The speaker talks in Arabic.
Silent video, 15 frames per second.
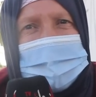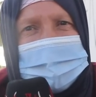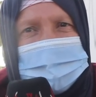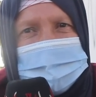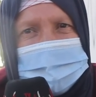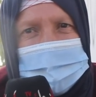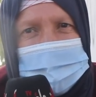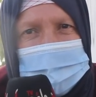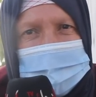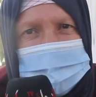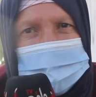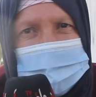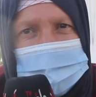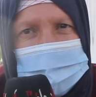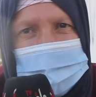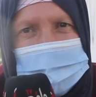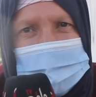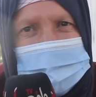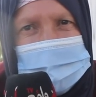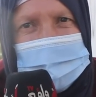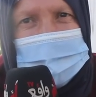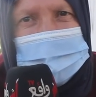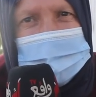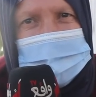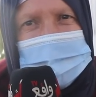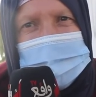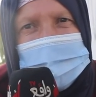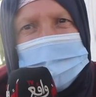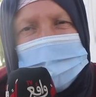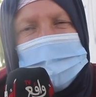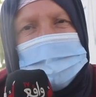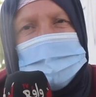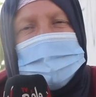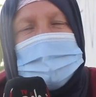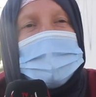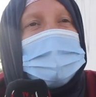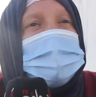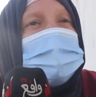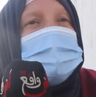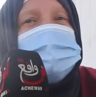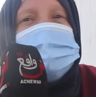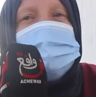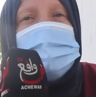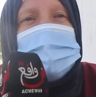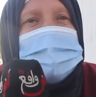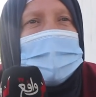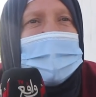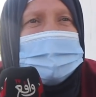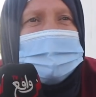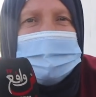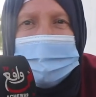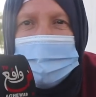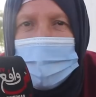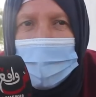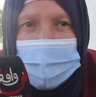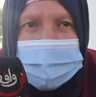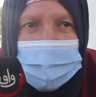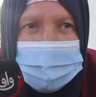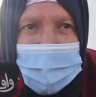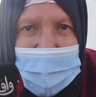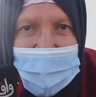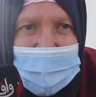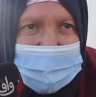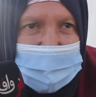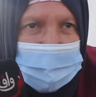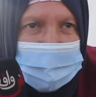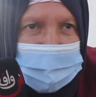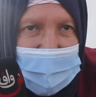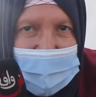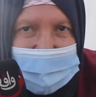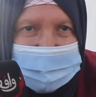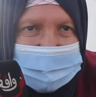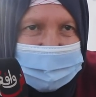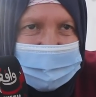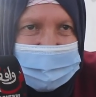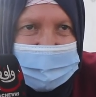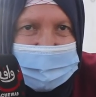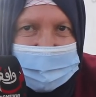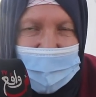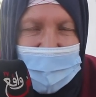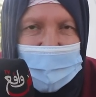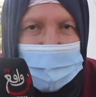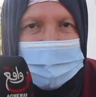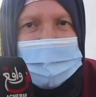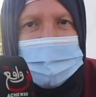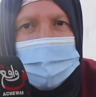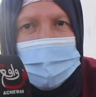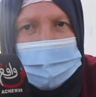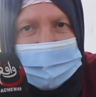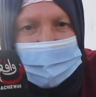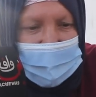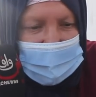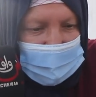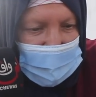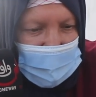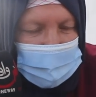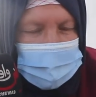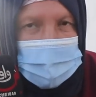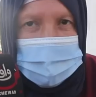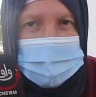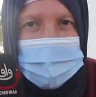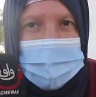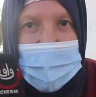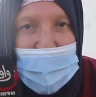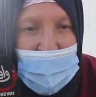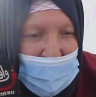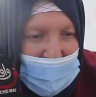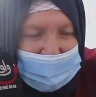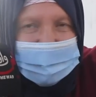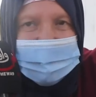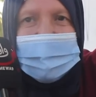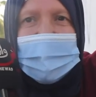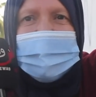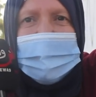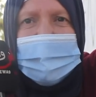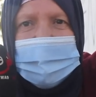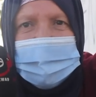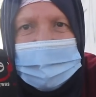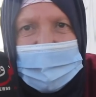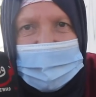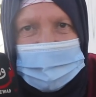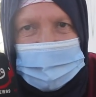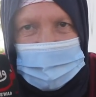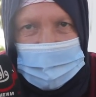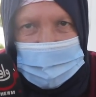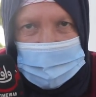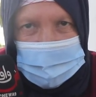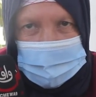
في هذا الشيء شنو بغيت تقولي للناس الجمعيات الجمعيات يوقفوا معايا في هذه السيده بيني وبينها القانون اصلا ريشيرشي